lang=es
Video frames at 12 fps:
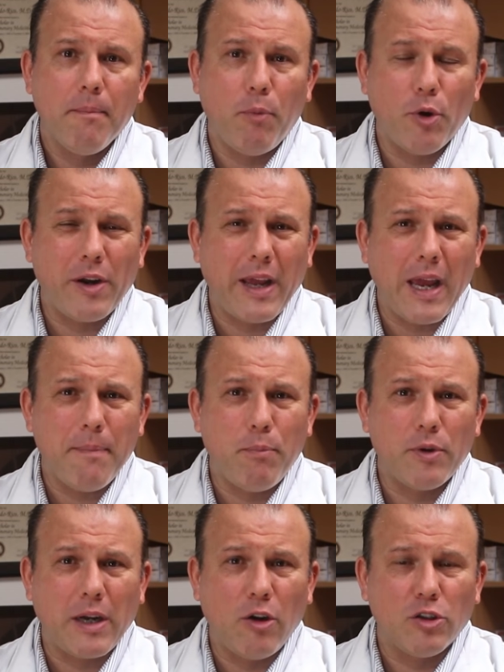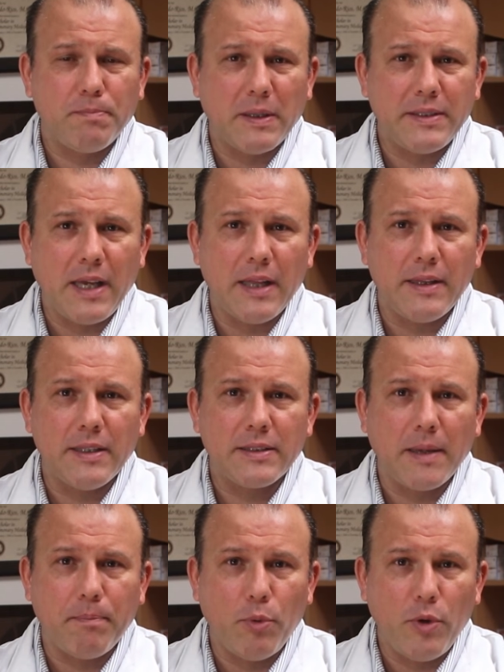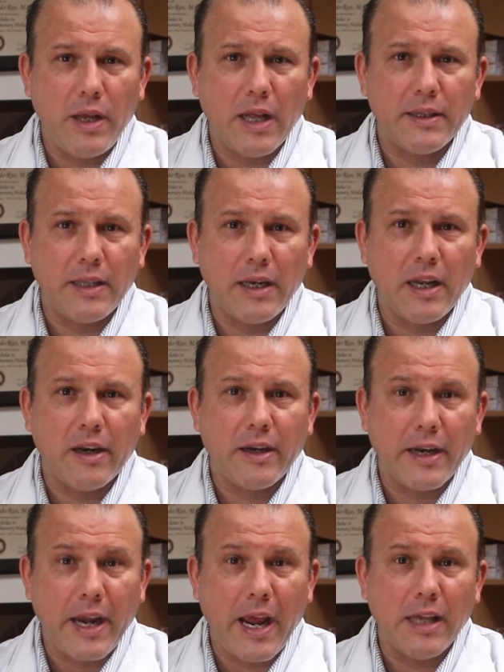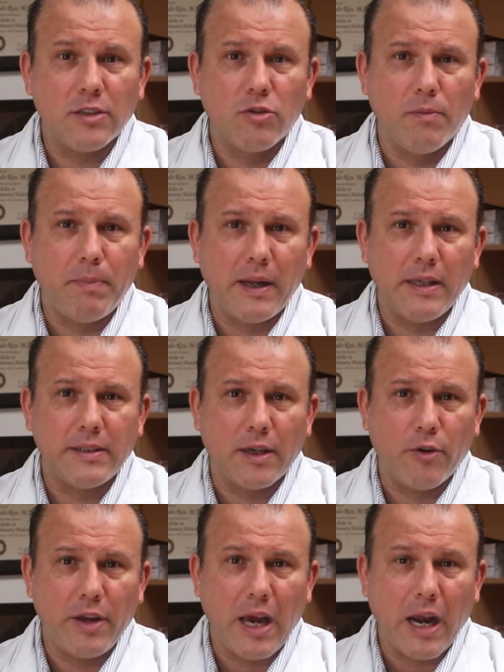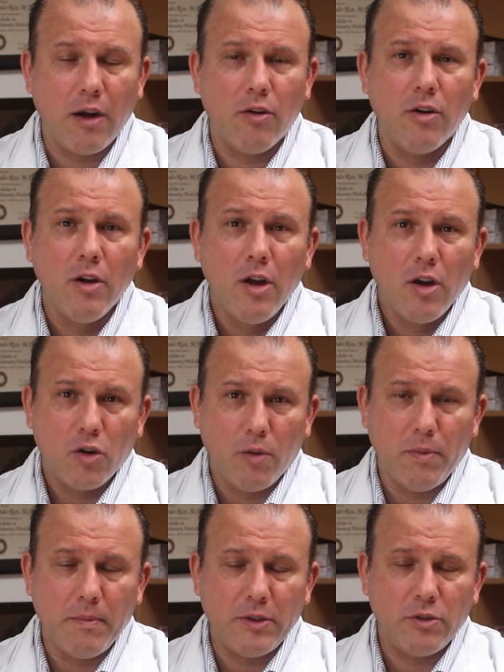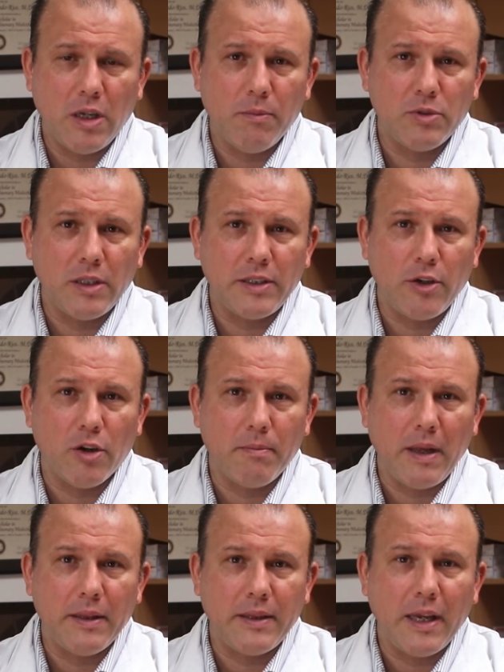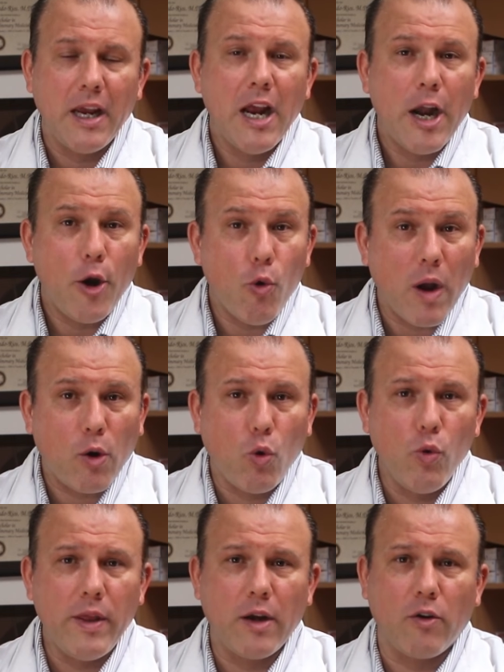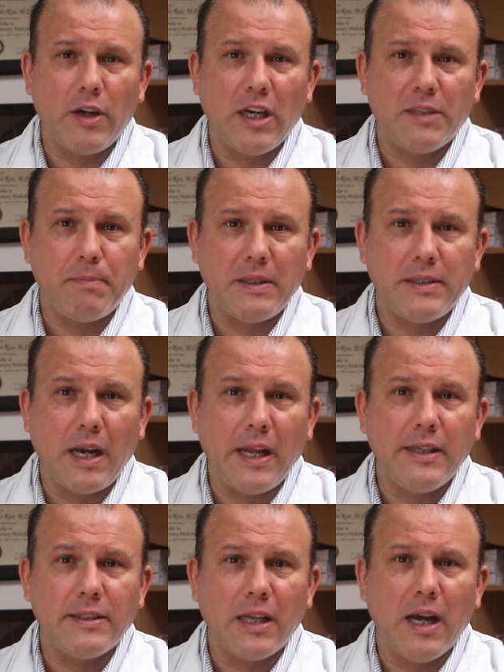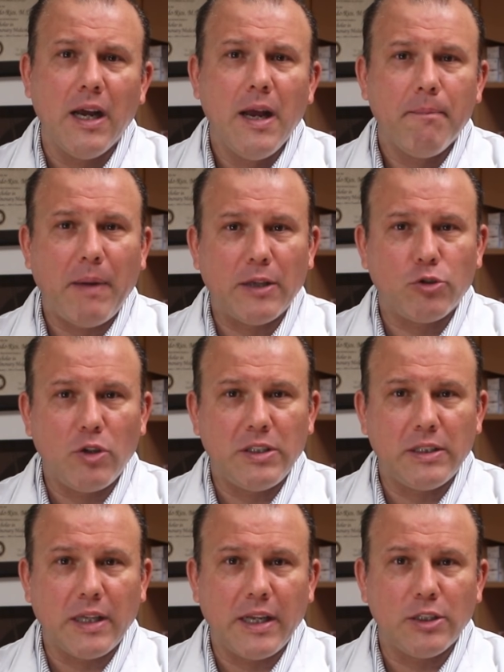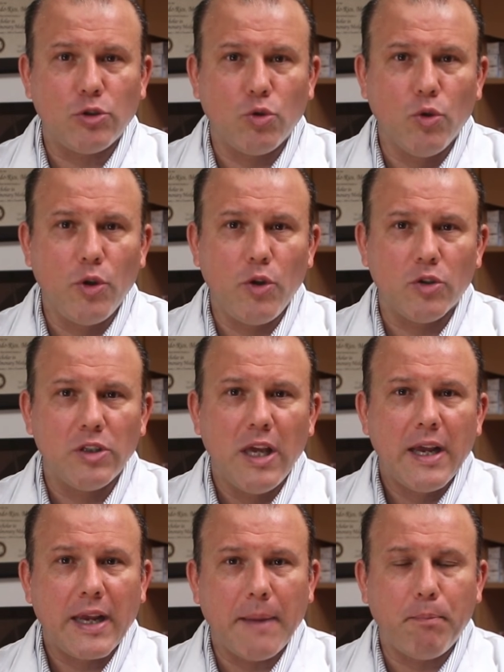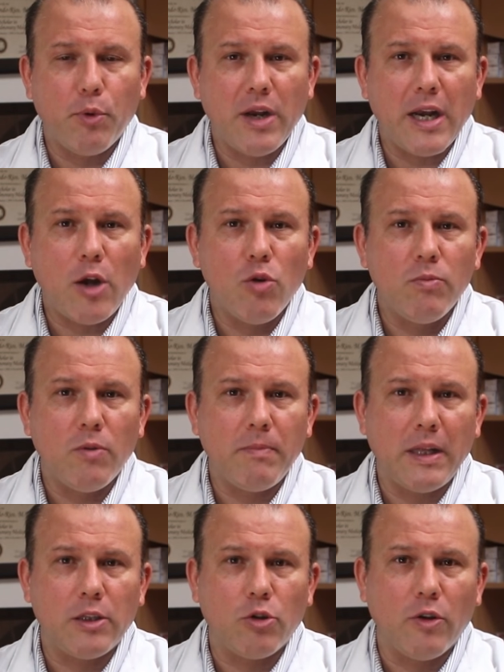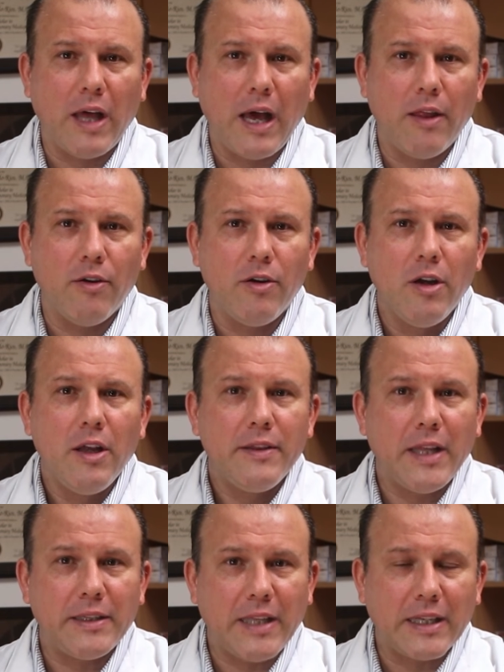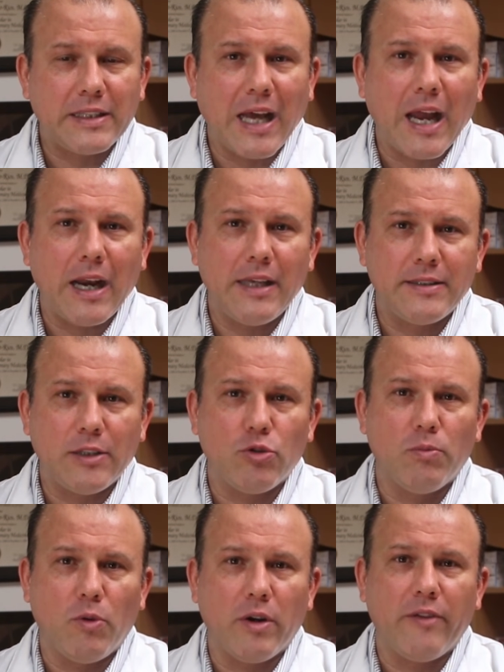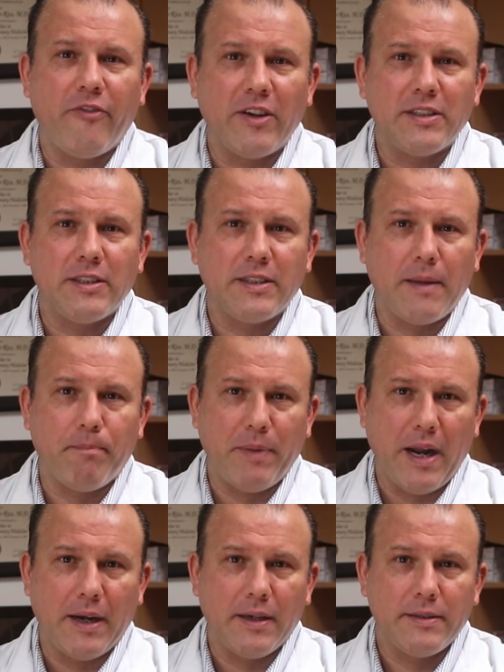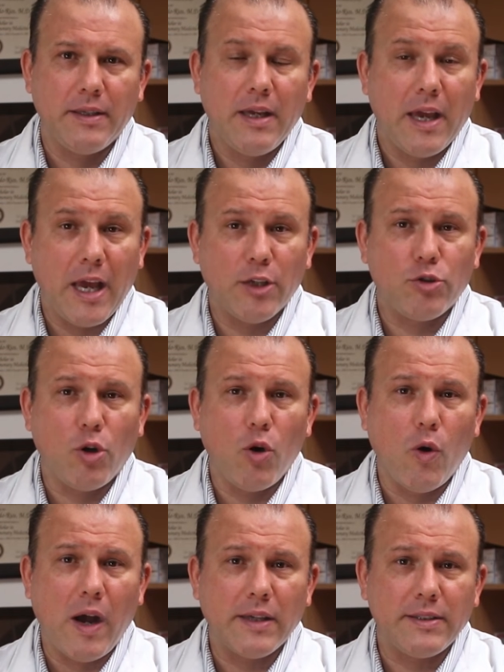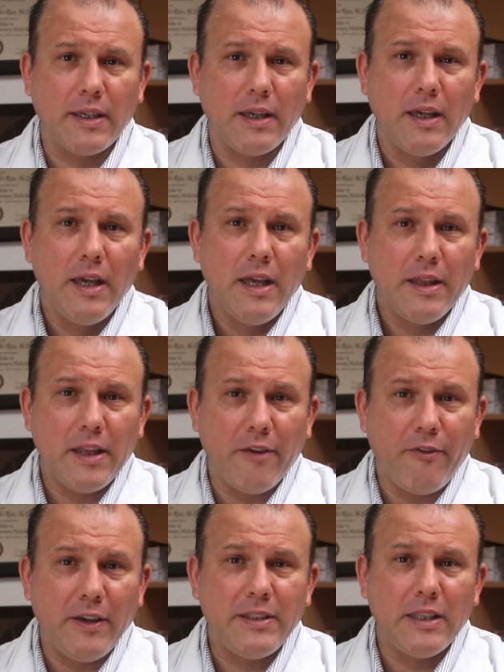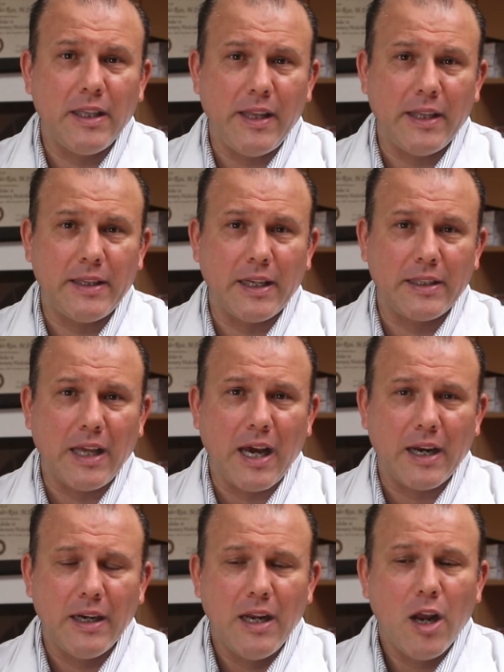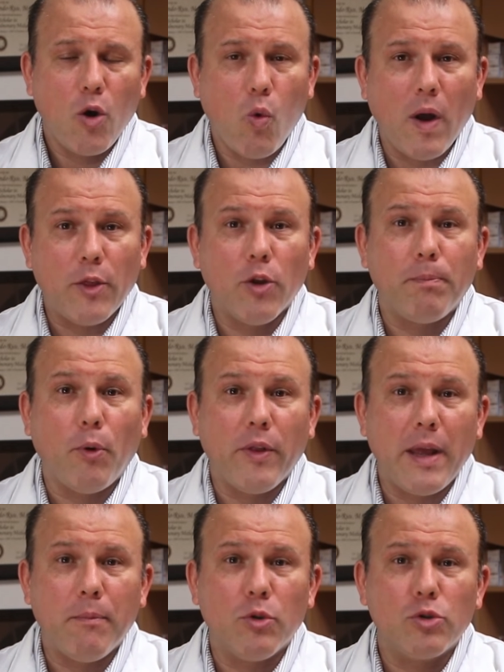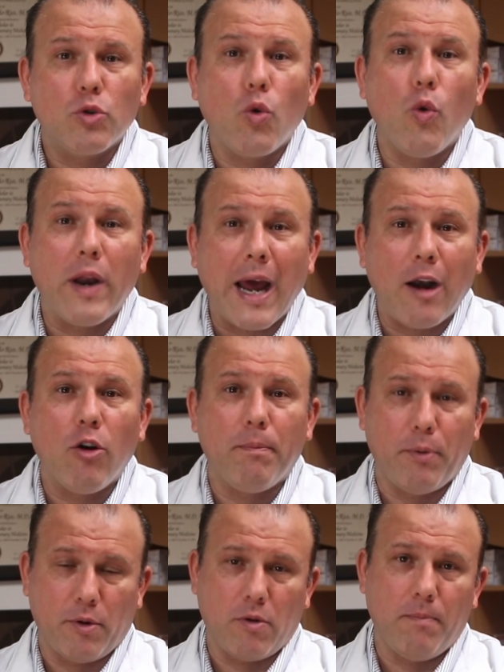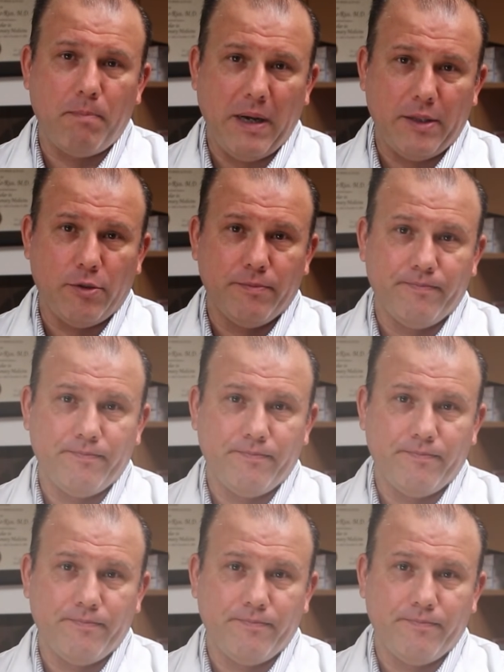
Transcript: ¿Por qué? Porque los pacientes que pudieran tener riesgo para desarrollarlo, como mencionamos anteriormente, no acuden con el especialista para solicitar estudios que pudieran en un momento dado detectar este tumor en fases tempranas. Eso lo hace difícil de detectar cuando podemos curarlo por completo.